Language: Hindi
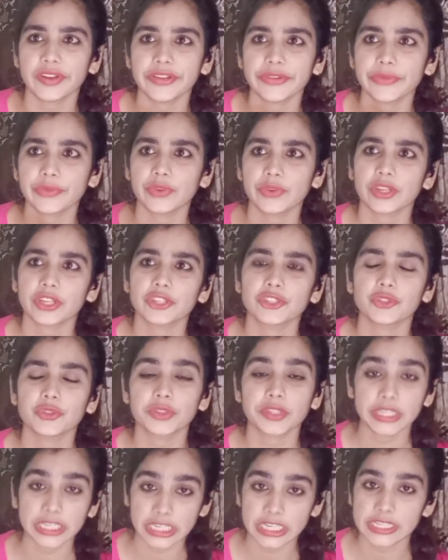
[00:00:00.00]
बट उनके
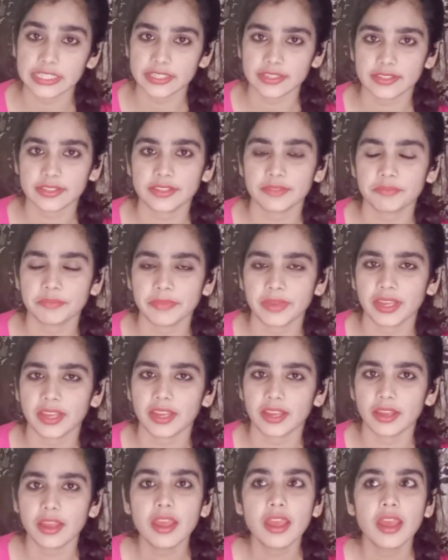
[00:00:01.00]
जो रिलेशनशिप में
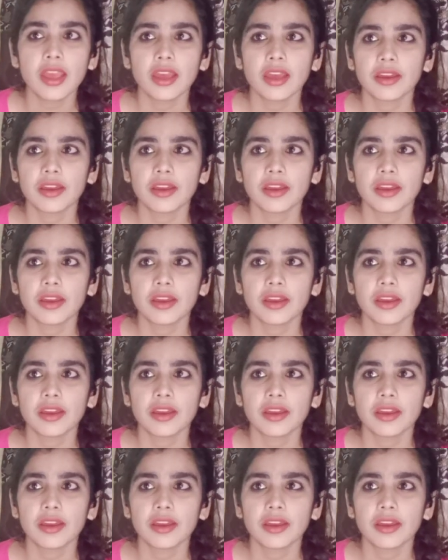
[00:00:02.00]
है